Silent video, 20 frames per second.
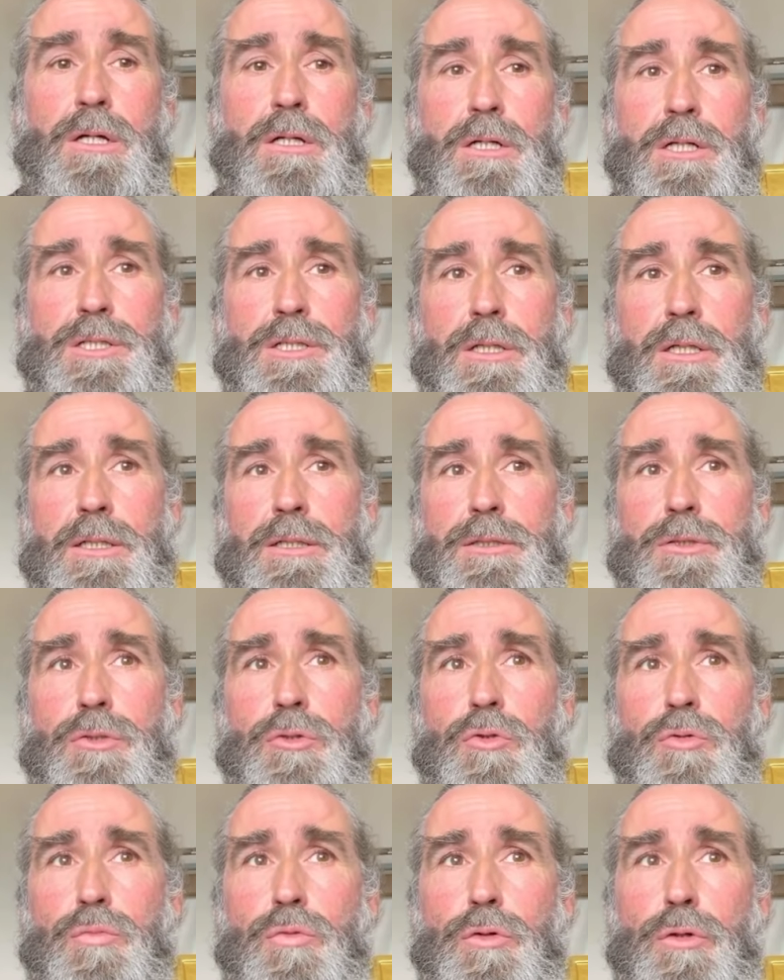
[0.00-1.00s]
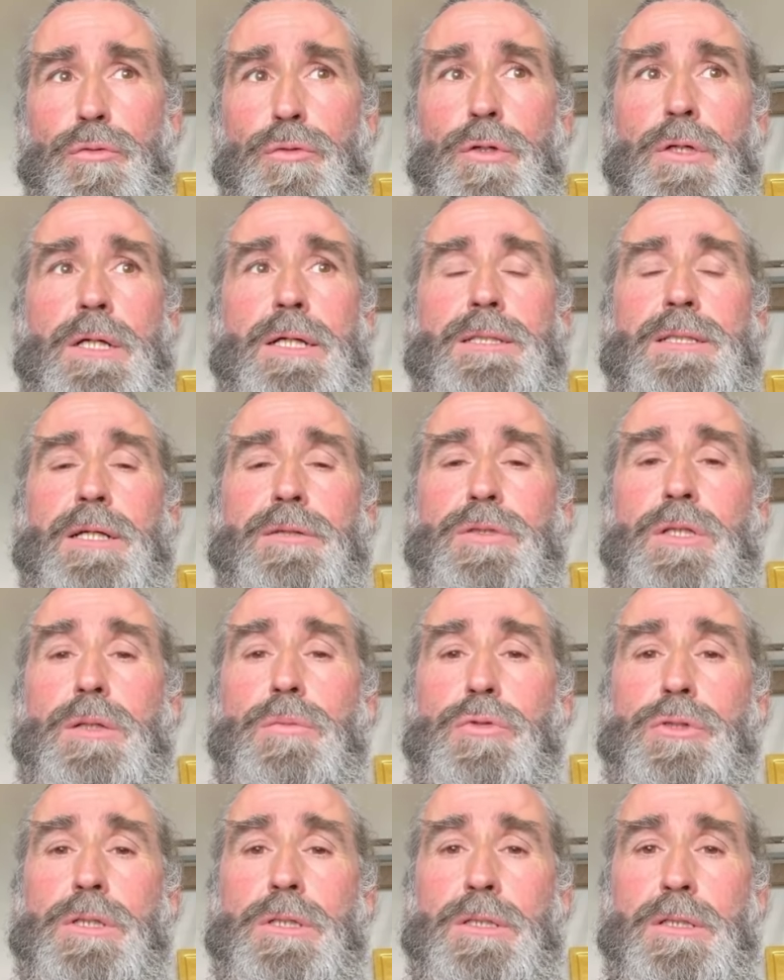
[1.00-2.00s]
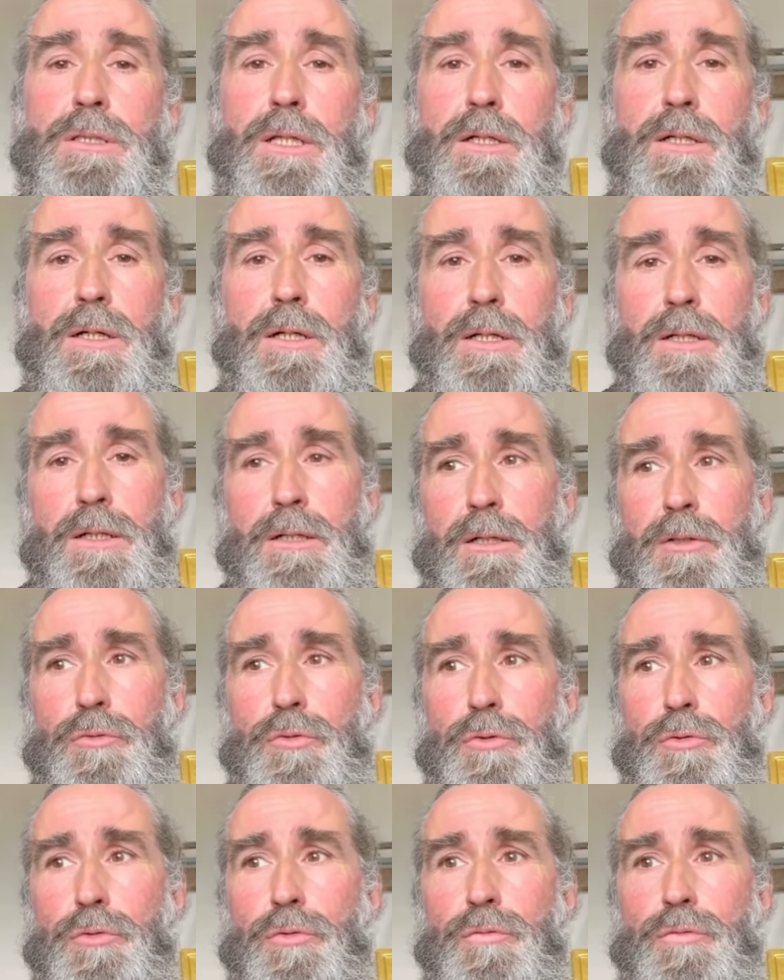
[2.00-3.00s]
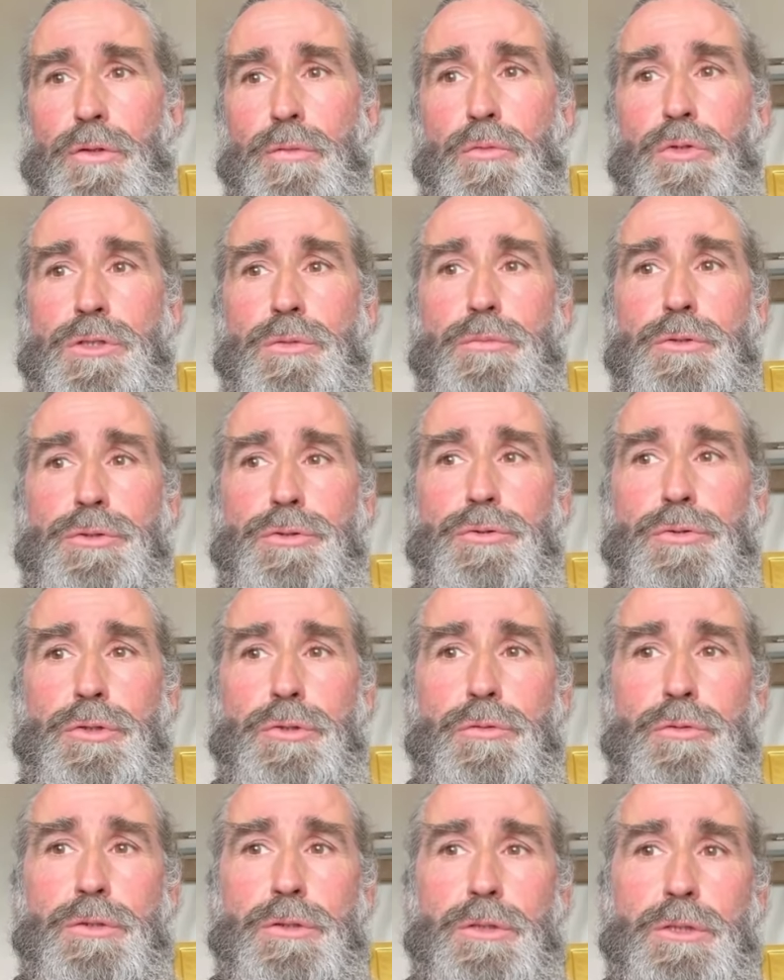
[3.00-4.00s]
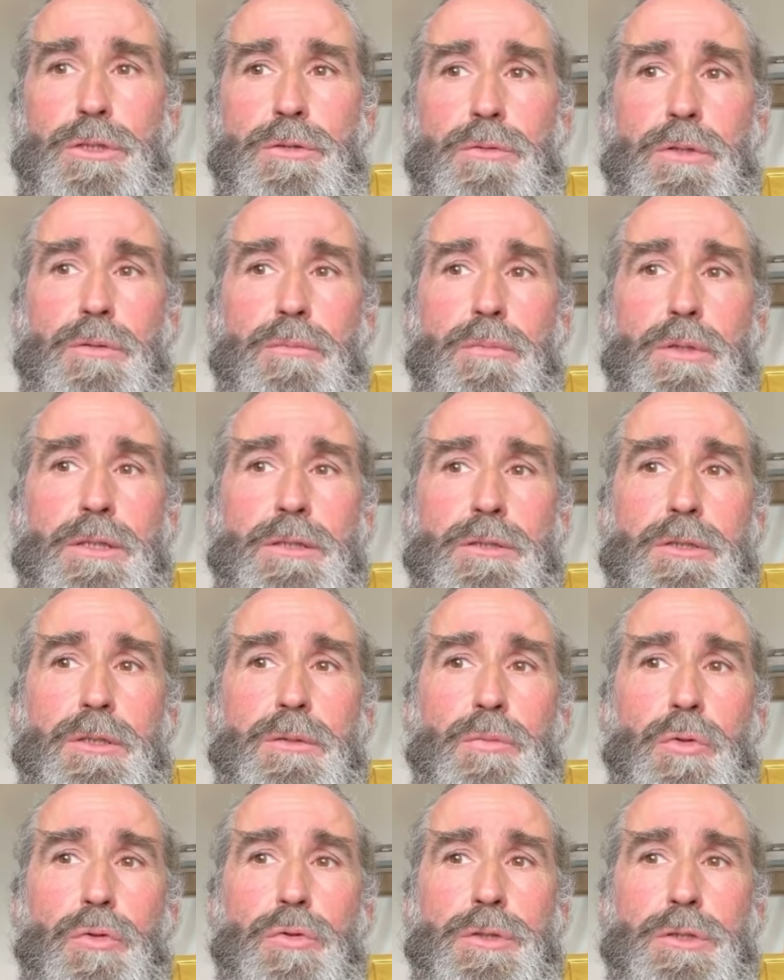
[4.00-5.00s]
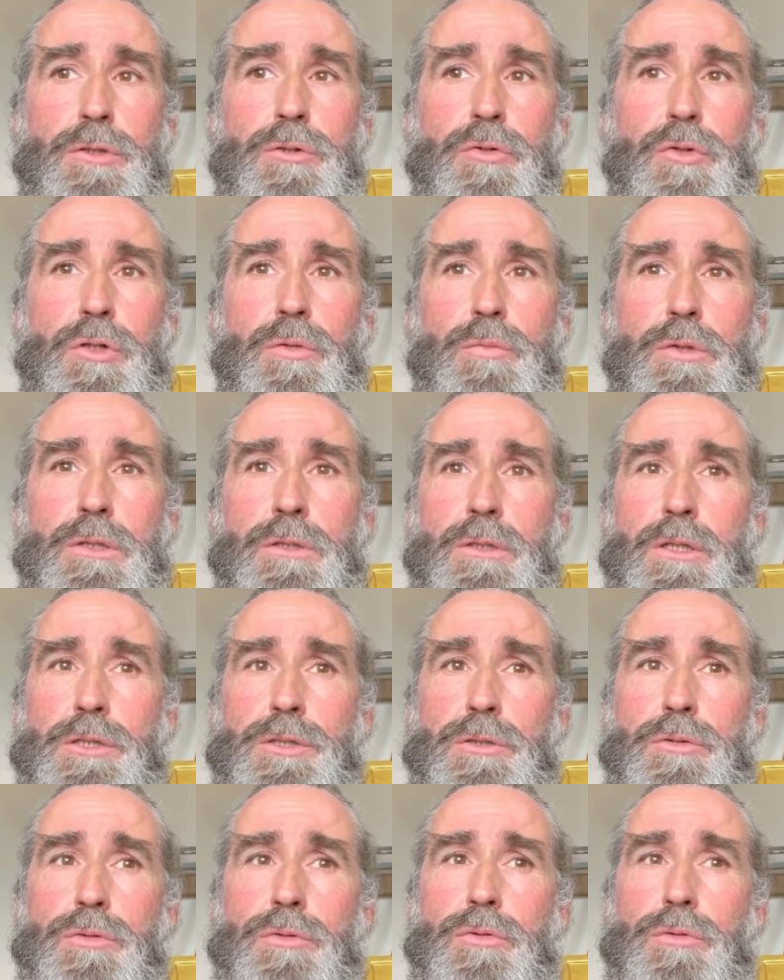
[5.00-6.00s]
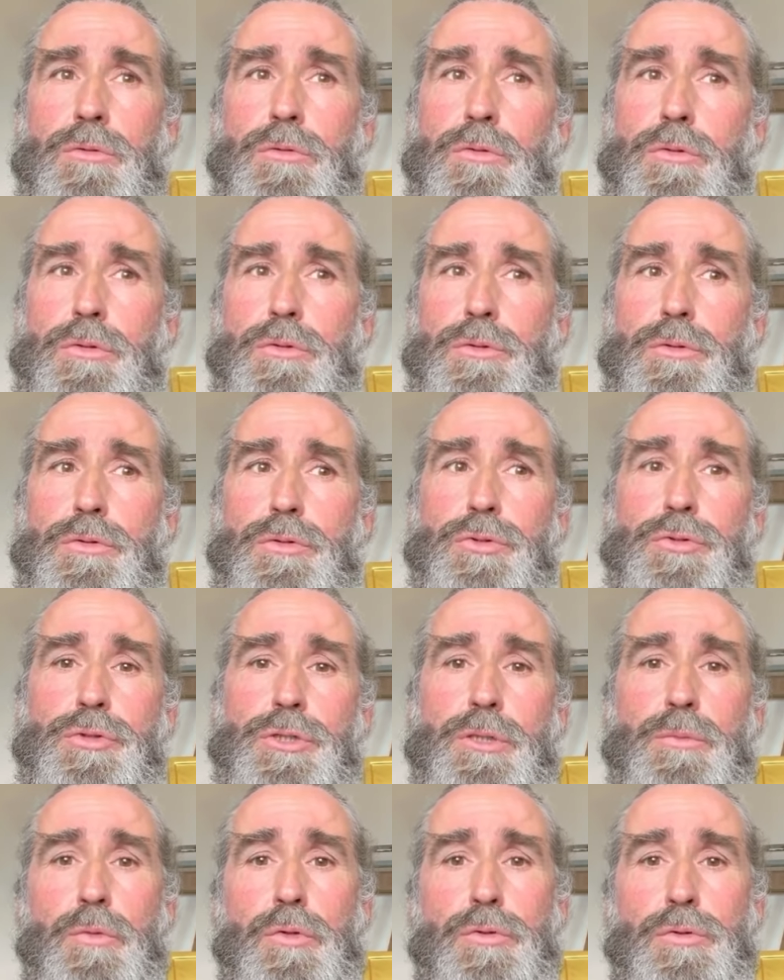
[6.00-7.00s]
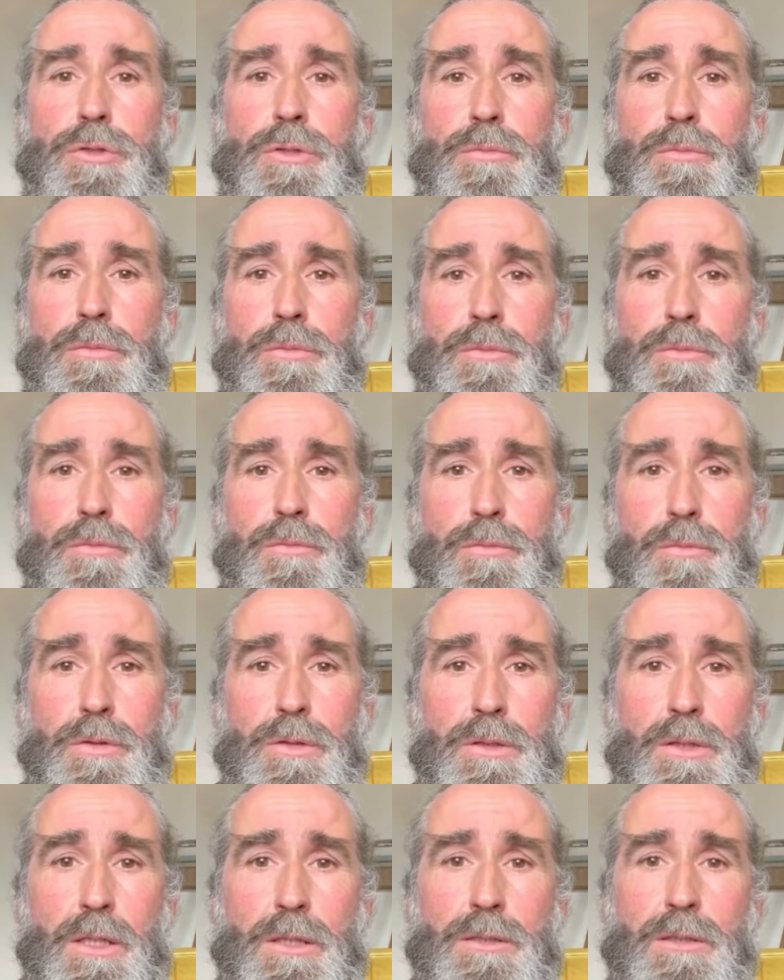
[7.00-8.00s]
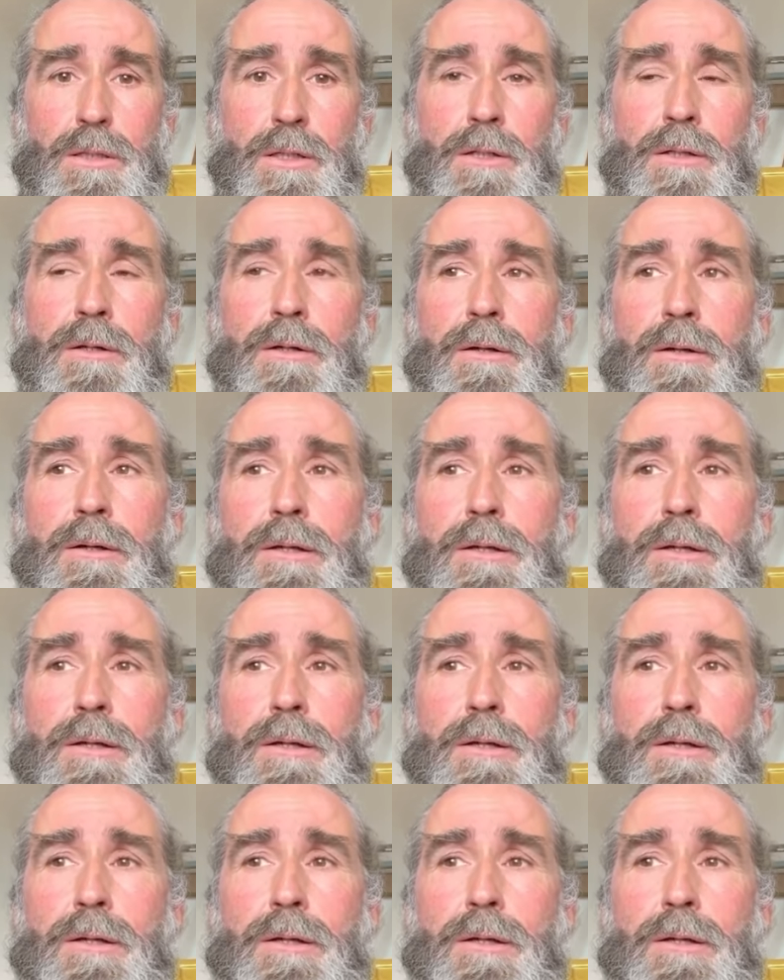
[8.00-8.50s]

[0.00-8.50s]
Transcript: рождается любовь, совсем уже не такая, которую вы, может быть, чувствуете к своим близким, родственникам или даже к чужим людям иногда.